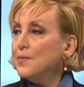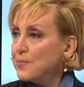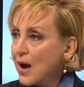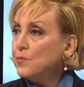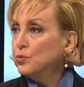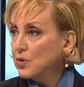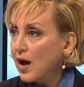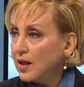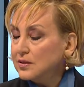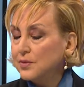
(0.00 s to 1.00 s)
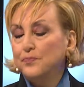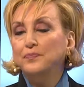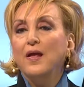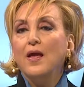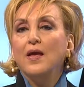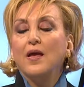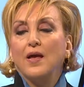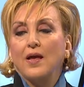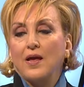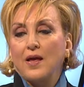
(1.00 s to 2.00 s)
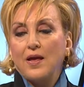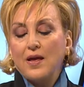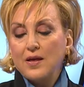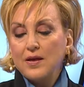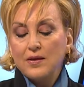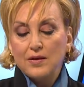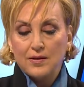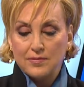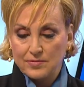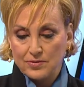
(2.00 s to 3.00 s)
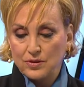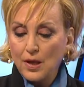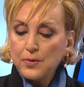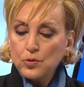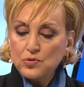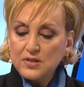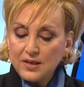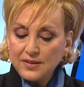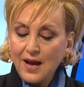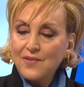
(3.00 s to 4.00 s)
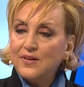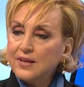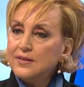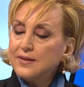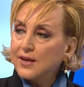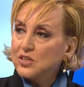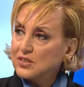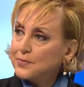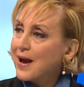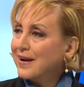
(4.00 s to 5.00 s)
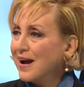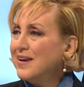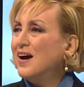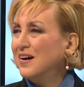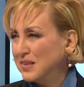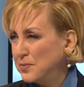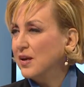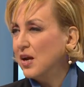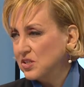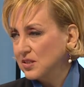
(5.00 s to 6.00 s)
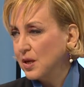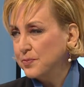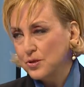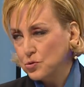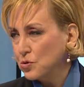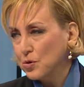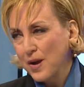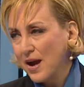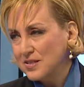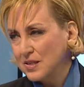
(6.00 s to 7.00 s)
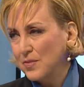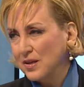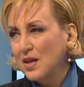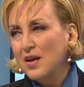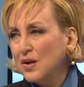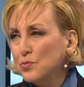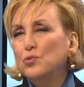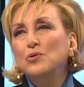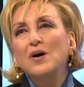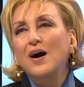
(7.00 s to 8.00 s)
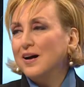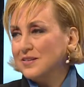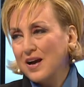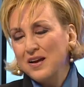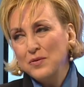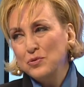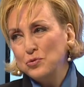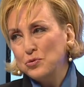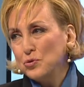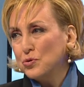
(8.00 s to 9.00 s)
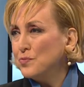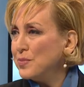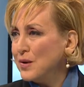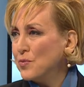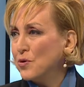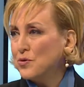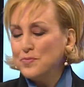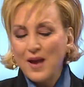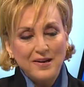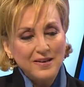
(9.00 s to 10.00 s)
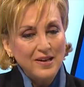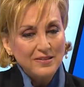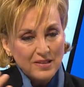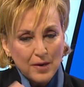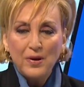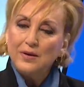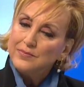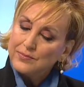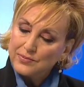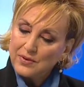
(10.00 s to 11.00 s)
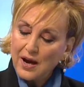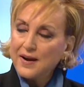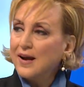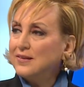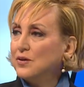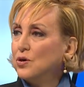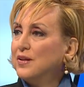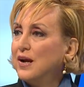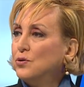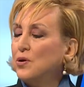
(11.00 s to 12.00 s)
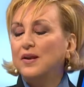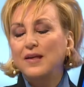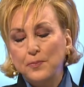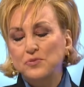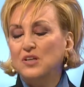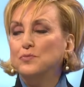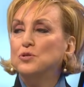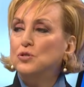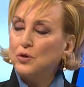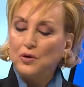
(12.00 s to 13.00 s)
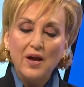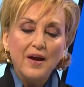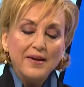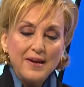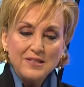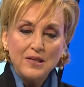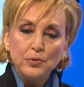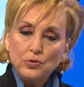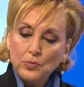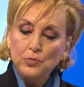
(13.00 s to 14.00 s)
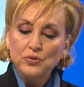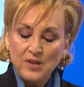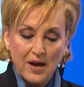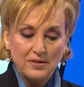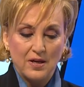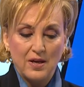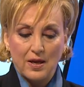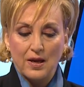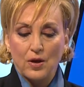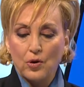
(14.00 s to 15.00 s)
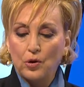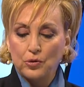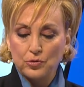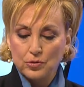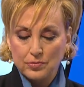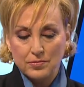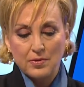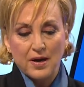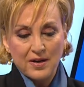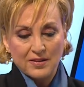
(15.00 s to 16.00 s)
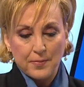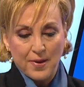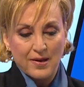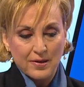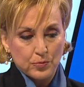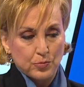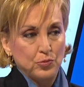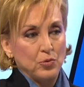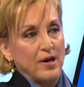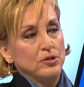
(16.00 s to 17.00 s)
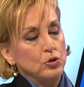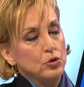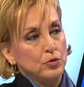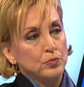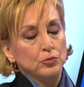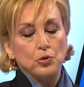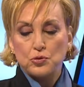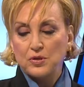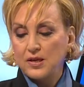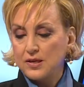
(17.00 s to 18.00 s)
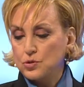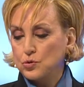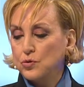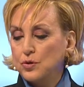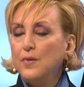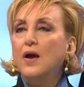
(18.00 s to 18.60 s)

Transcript: Ben bunu aldım. Ee, tabii üzerinden vakit geçti. Ben aynı anda birkaç kitap yazıyorum her zaman. Evet. Bu hataya mı düşüyorum bilmiyorum yani nedir ama yok, karakter olarak öyle, öyle. Bir yapacak bir şey yok. Neyse bütün var, bunlar evet. oldu. Arada ben bunu açıyorum, bu dosyayı yazıyorum.